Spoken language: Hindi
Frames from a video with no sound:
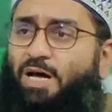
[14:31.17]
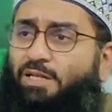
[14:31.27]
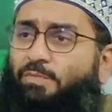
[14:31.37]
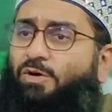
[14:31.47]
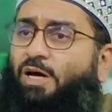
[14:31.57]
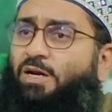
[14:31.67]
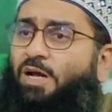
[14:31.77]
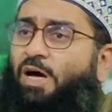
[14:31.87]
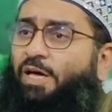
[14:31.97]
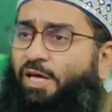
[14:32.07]
अदब
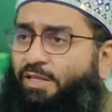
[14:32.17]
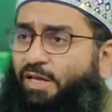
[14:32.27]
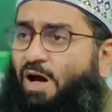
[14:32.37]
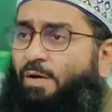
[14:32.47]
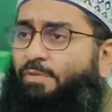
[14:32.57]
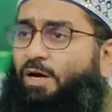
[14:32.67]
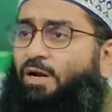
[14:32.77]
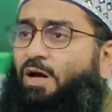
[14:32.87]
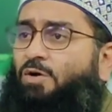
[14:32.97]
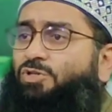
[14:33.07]
करना एहतराम
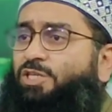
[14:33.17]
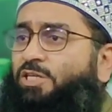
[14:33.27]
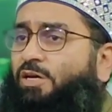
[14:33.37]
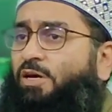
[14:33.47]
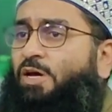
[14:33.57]
करना उसके